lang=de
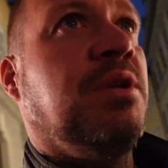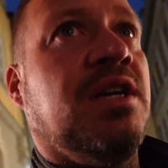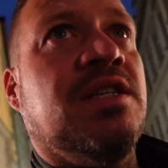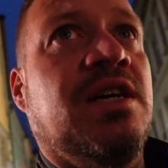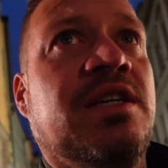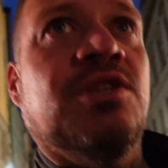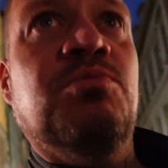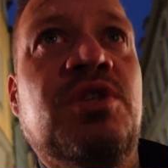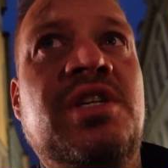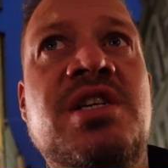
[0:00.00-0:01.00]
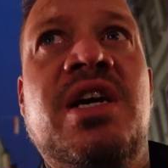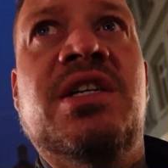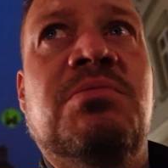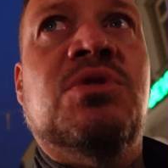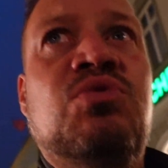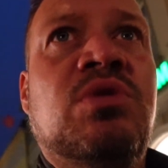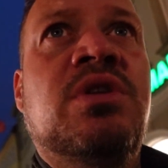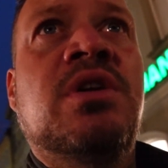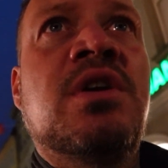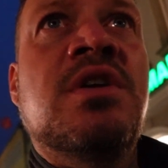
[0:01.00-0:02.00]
mittags rein. Jetzt muss ich hier erstmal suchen,